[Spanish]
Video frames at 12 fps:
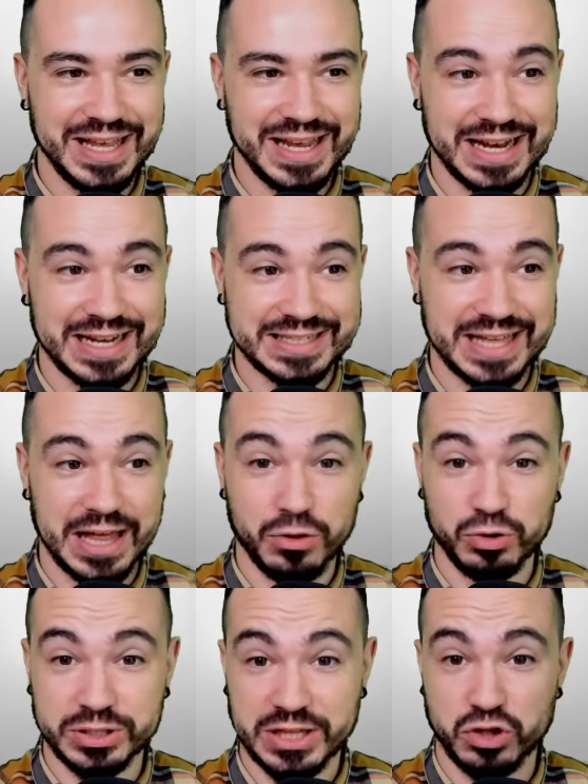que les ha
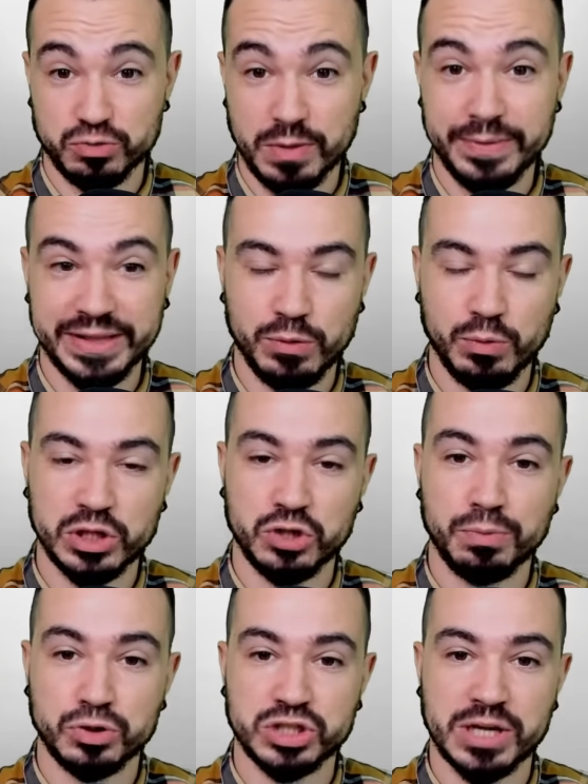dado este 2024
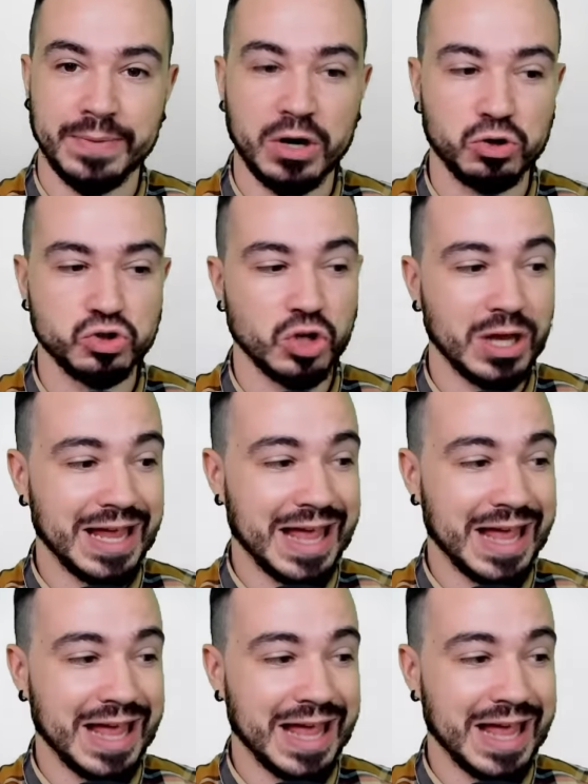por ser magos.